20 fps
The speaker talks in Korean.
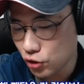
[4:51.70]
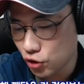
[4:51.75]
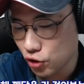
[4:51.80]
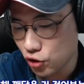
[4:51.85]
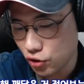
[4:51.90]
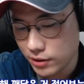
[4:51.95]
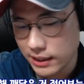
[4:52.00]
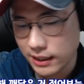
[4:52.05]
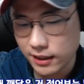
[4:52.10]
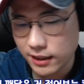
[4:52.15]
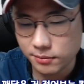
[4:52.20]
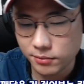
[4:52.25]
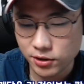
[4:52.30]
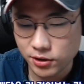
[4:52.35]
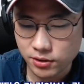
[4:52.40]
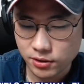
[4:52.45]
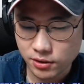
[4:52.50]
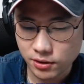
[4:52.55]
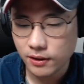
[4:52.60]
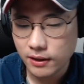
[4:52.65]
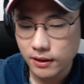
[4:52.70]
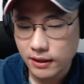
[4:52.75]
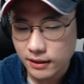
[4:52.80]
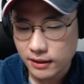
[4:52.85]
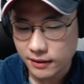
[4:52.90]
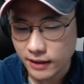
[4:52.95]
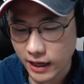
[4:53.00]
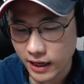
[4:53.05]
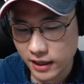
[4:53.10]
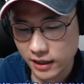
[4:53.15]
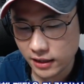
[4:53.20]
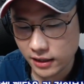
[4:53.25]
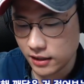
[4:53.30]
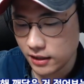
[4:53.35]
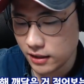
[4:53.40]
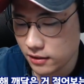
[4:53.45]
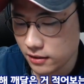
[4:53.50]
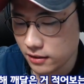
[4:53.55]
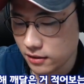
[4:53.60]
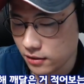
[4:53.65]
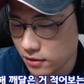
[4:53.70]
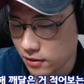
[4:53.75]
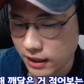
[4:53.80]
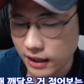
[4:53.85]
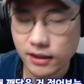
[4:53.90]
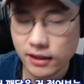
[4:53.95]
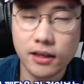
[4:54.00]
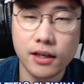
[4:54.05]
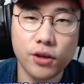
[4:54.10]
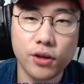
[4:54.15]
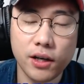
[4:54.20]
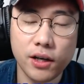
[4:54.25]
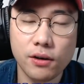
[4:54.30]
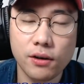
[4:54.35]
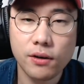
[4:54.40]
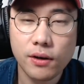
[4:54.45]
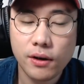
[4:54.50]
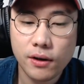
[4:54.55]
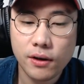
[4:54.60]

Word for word: 주 살아가면서 나에 대해서 깨닫게 된 거.